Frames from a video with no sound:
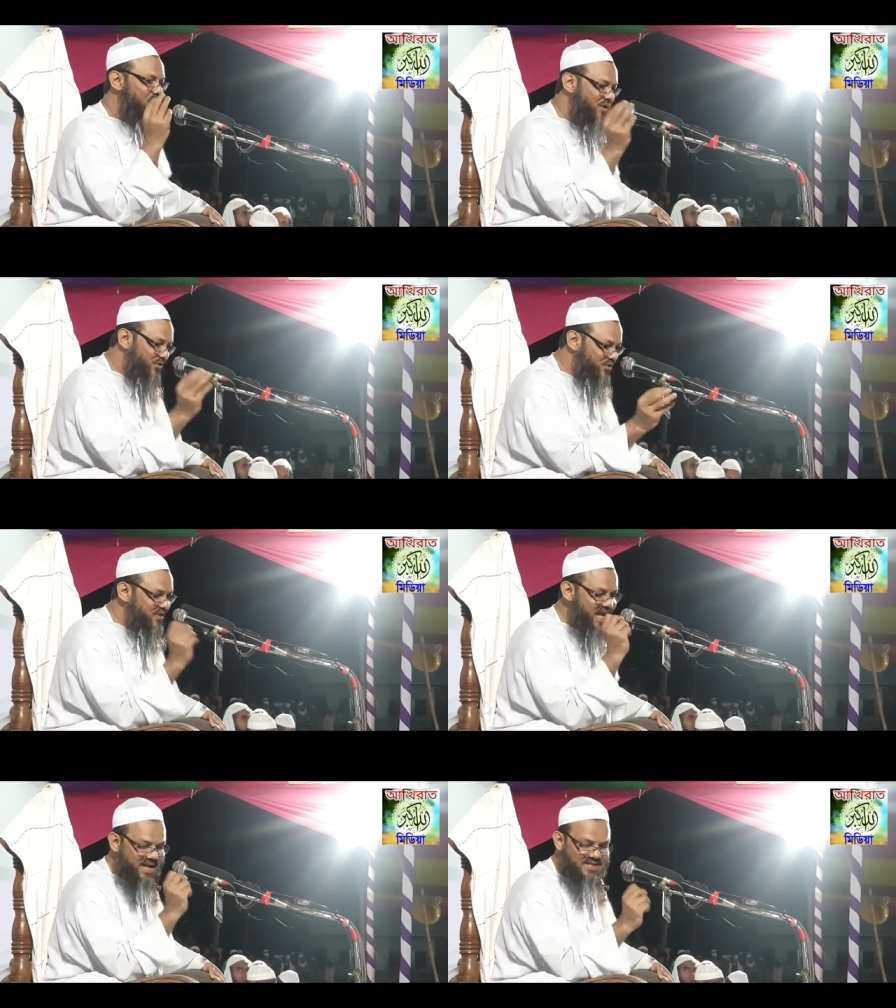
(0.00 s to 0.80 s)
অথচ
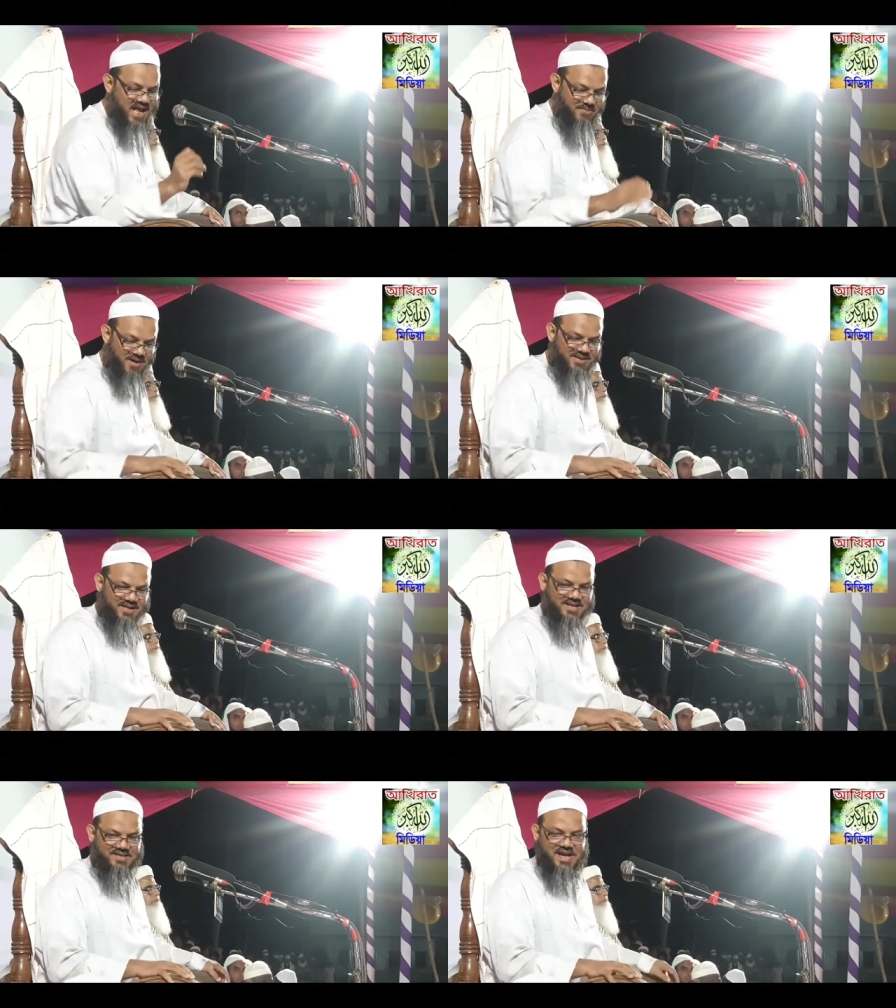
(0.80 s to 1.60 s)
দেখে যে আমাদের
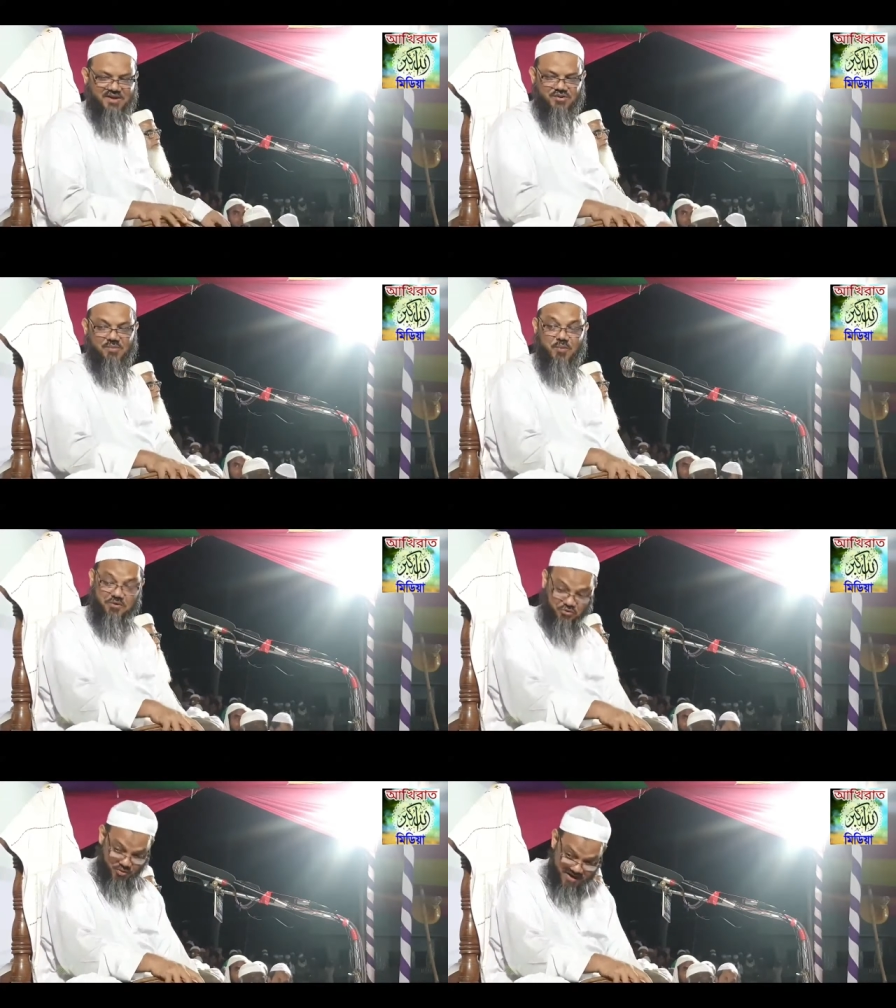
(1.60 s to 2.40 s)
দেশের একদল
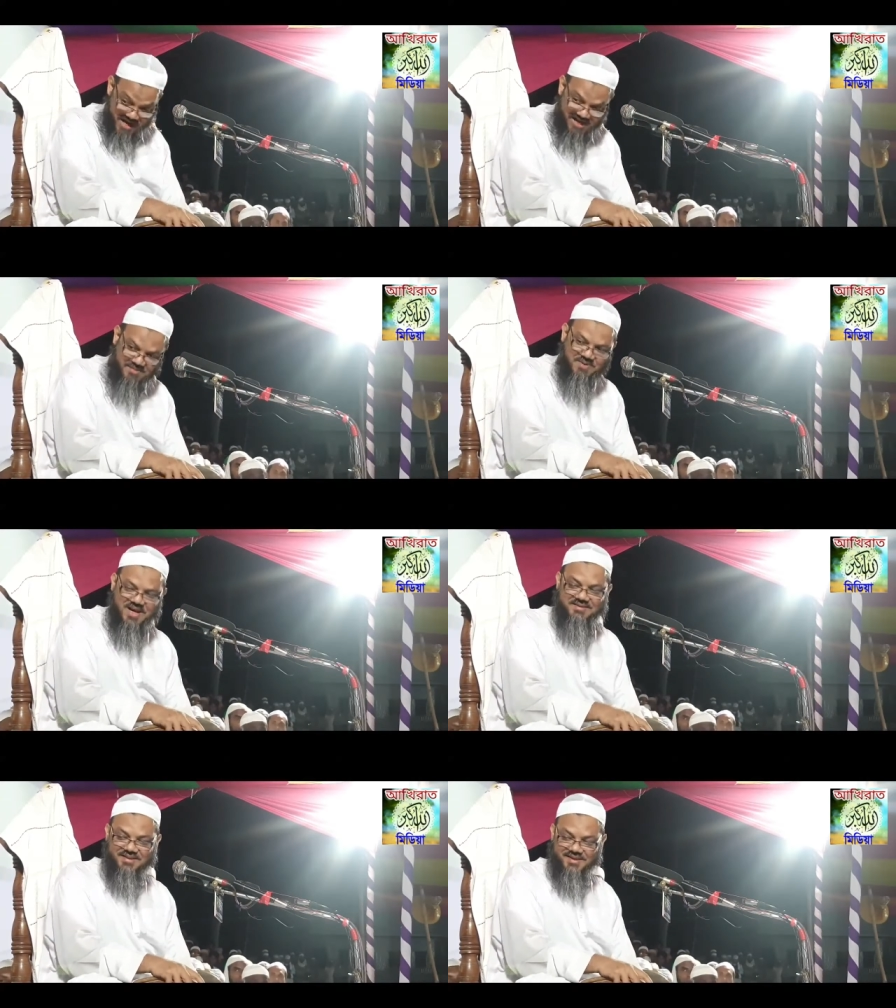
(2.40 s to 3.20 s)
বর্তমানে আলেমরা
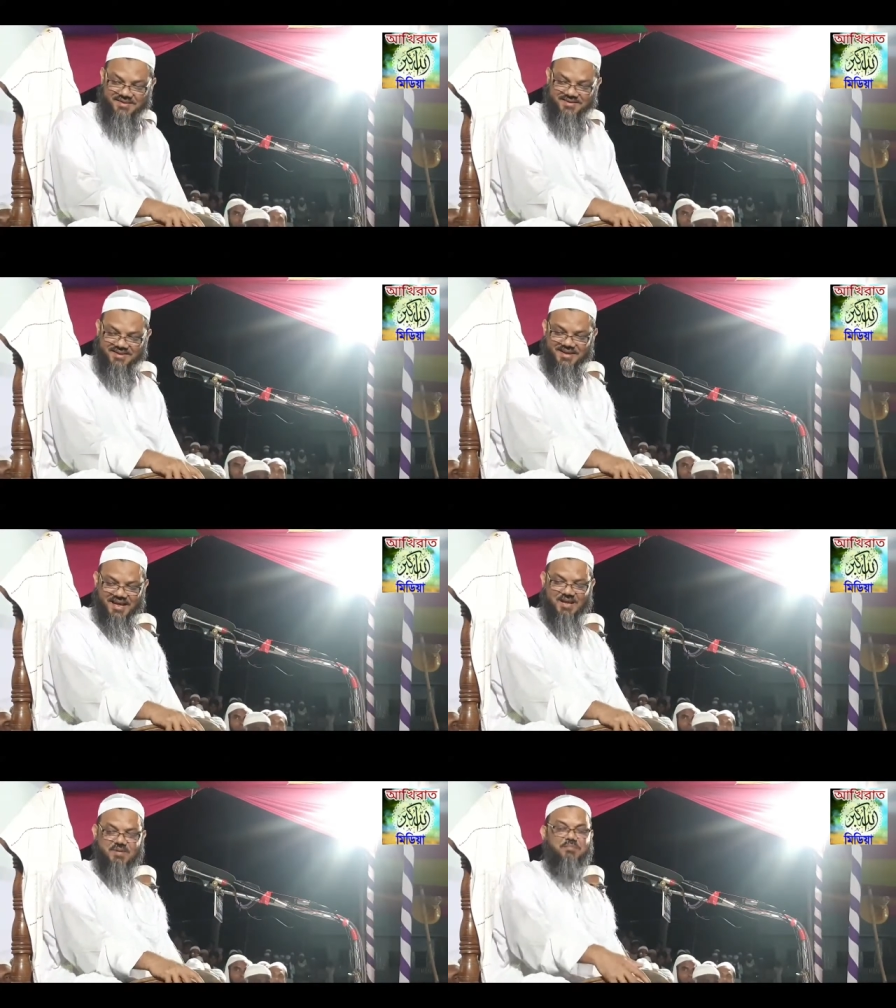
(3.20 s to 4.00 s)
আছে এলমে